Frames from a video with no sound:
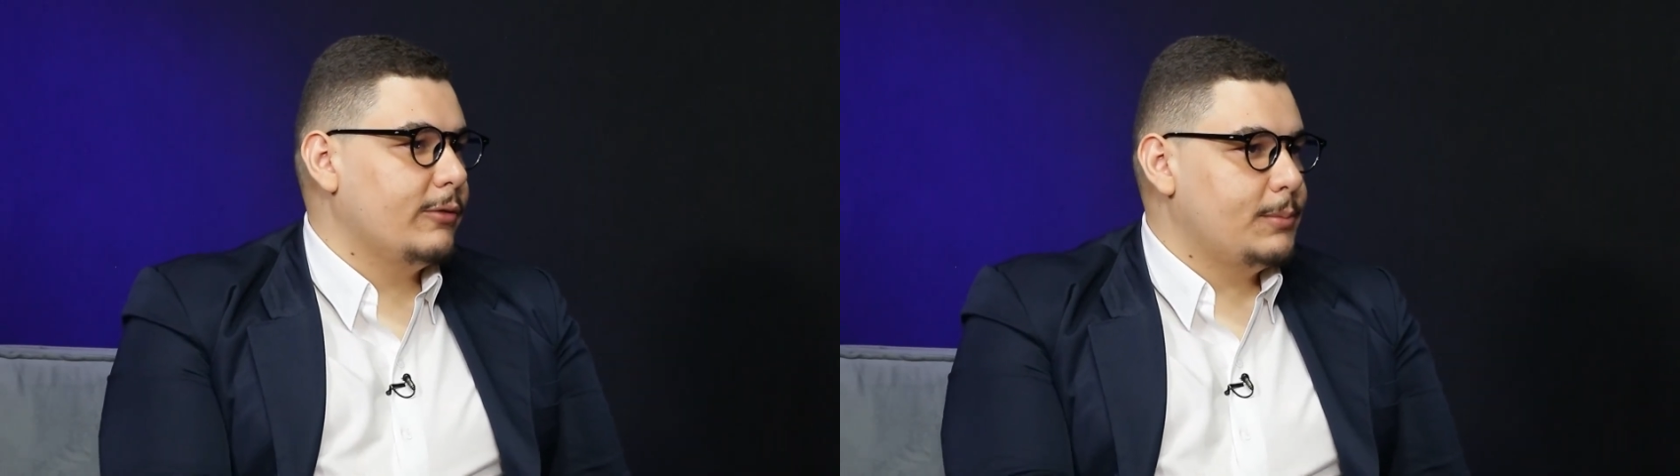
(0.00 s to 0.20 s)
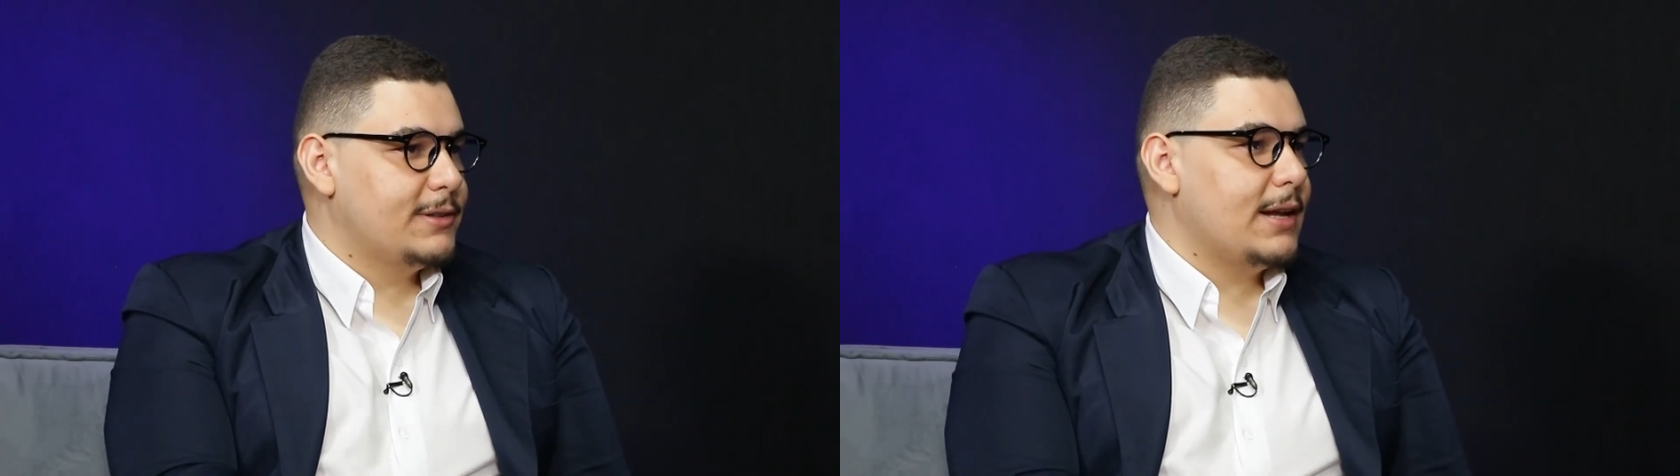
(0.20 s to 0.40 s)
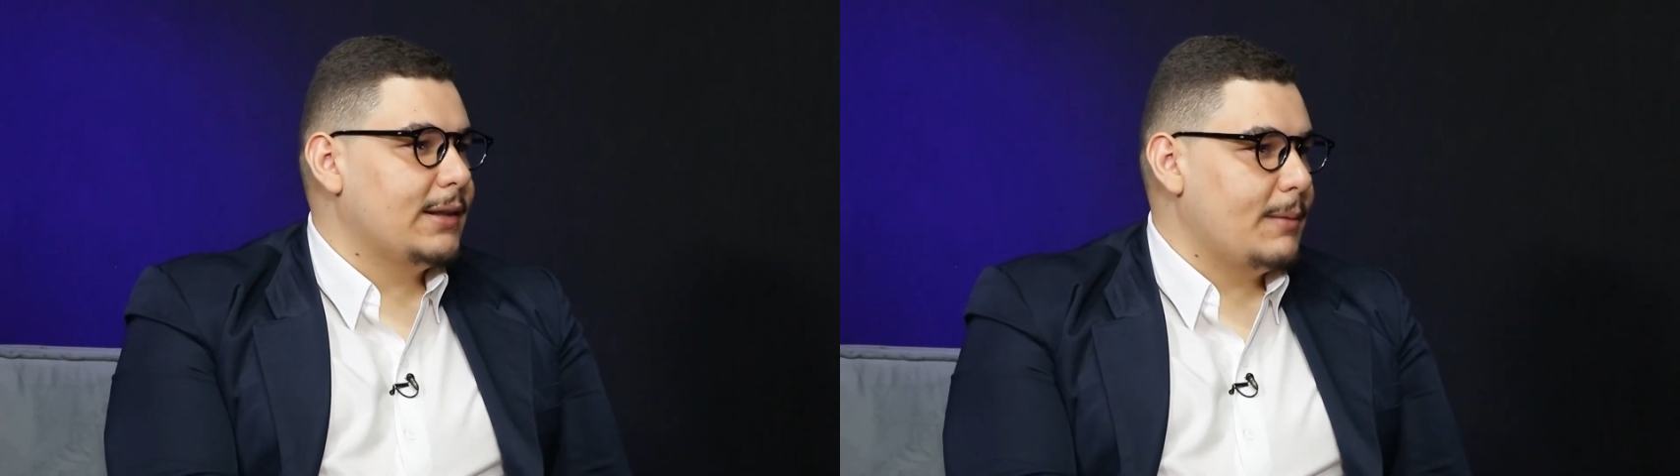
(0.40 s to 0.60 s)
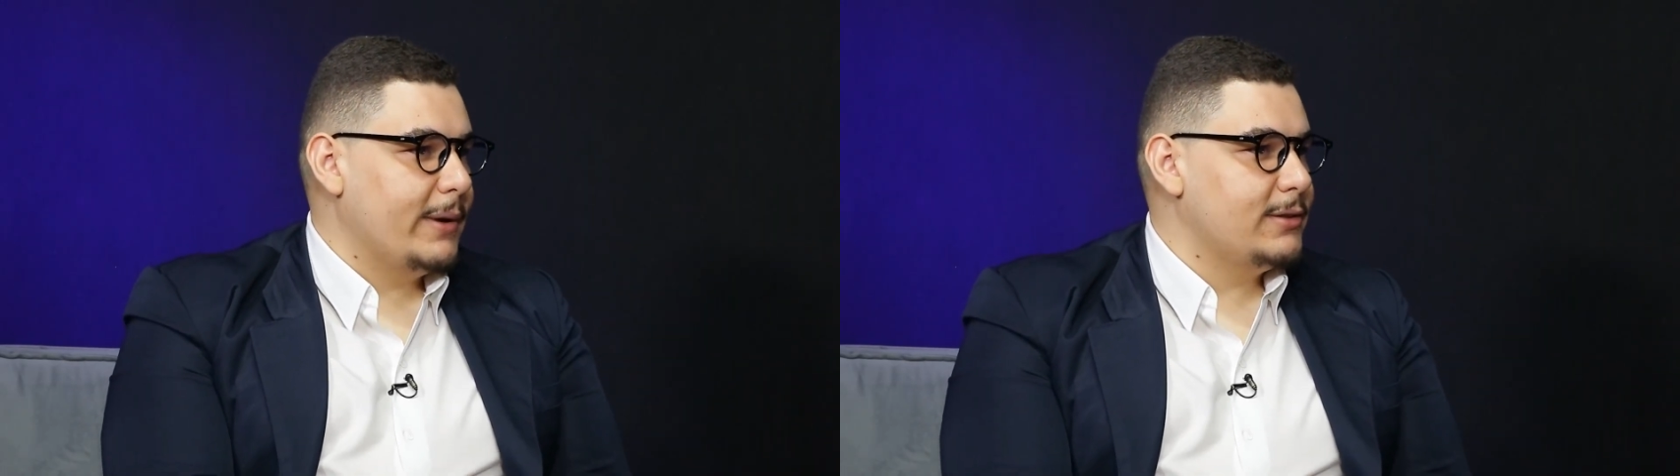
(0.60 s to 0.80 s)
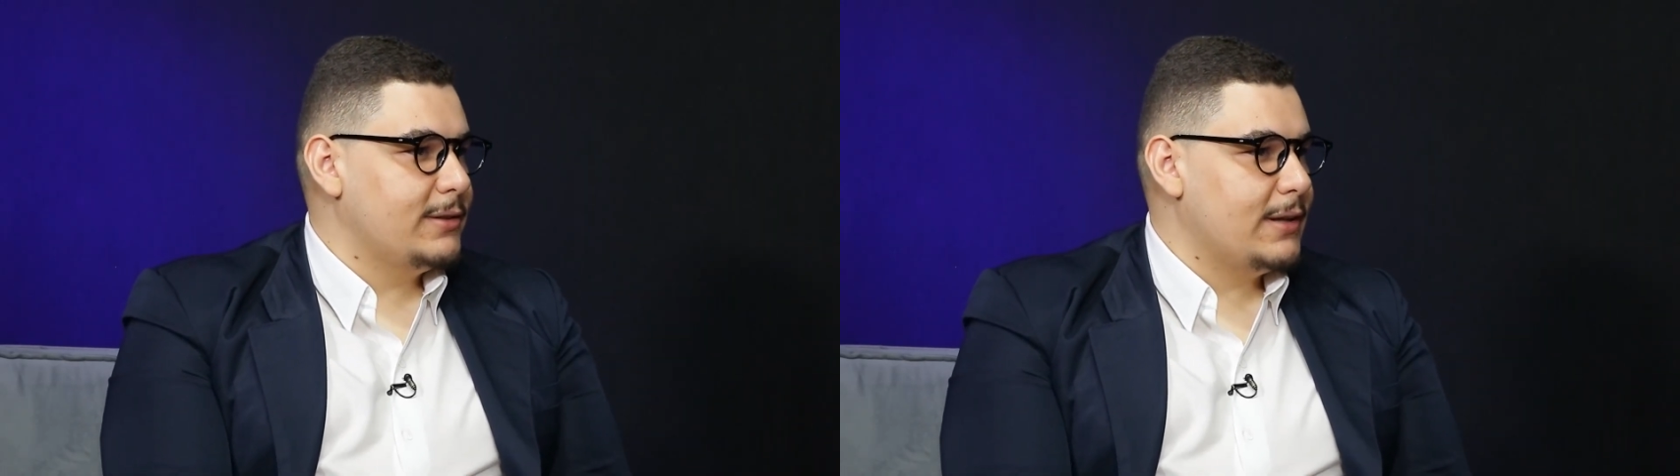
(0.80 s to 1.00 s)
vou precisar estar tá
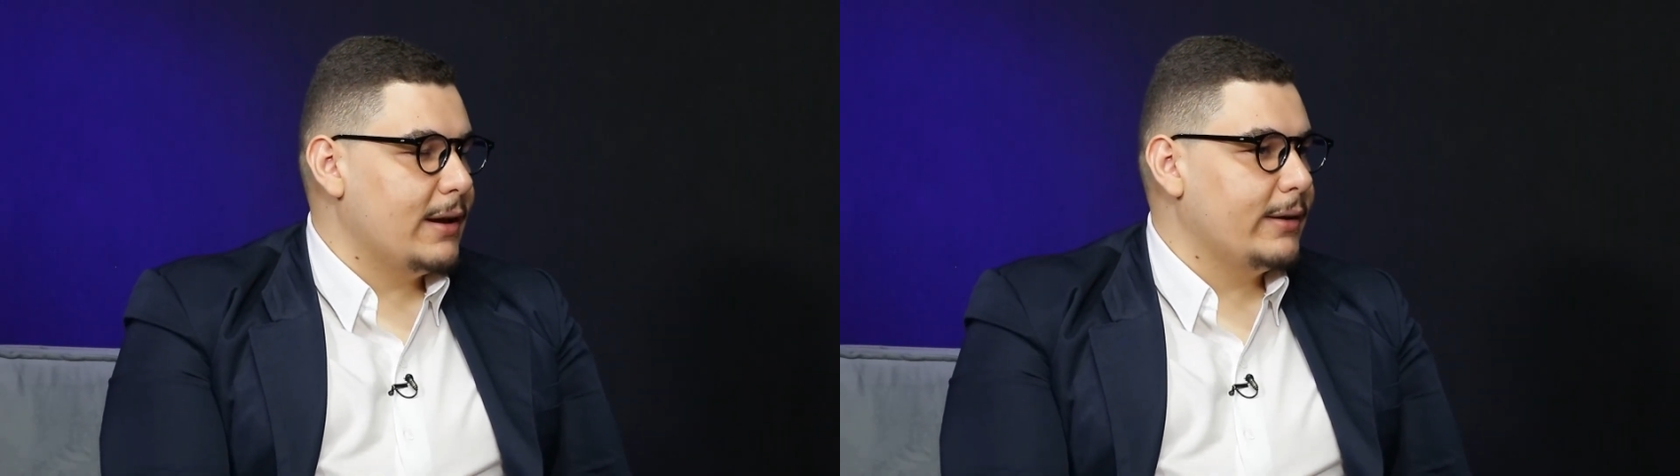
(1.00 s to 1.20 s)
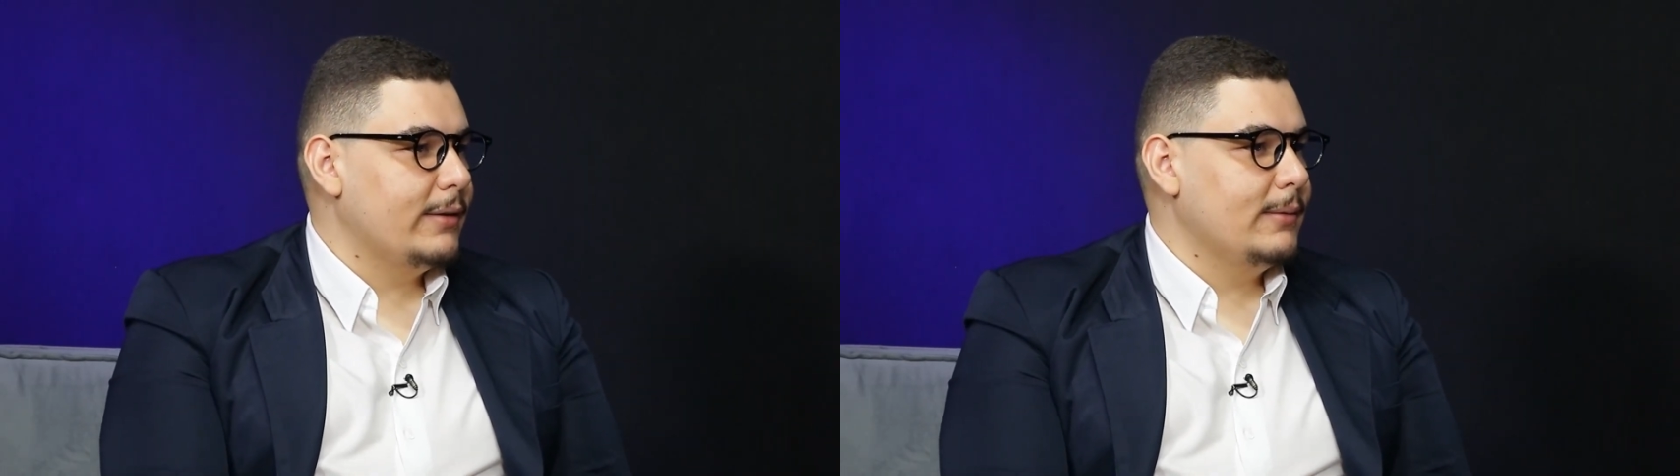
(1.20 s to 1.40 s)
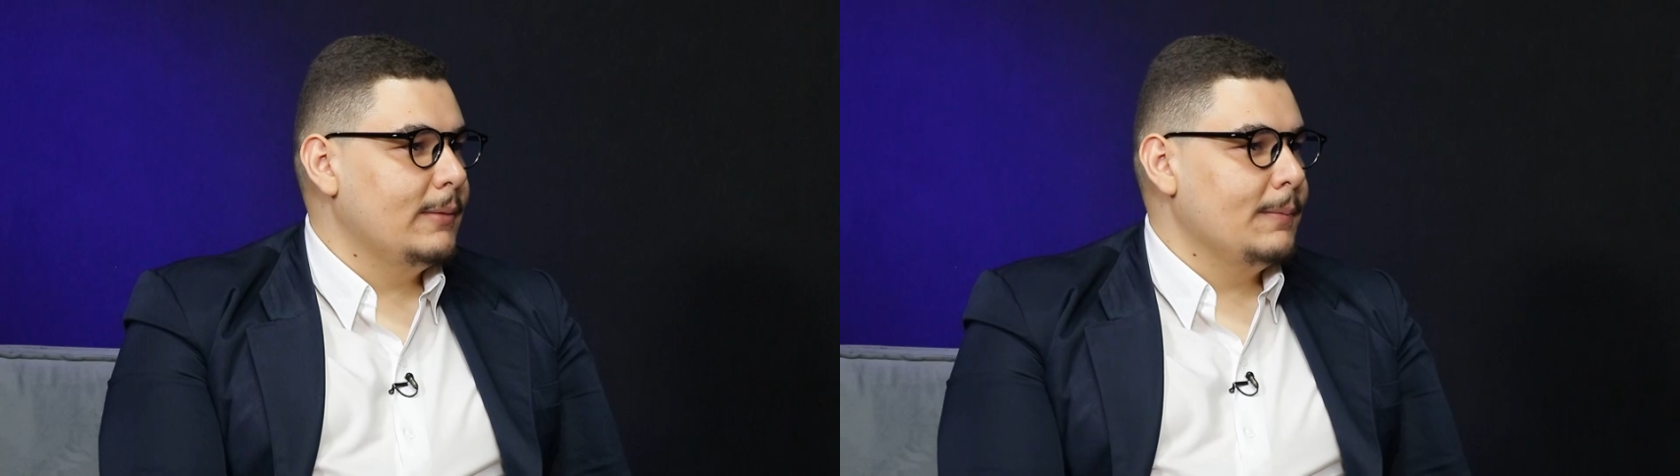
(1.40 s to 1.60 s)
mais no Instagram.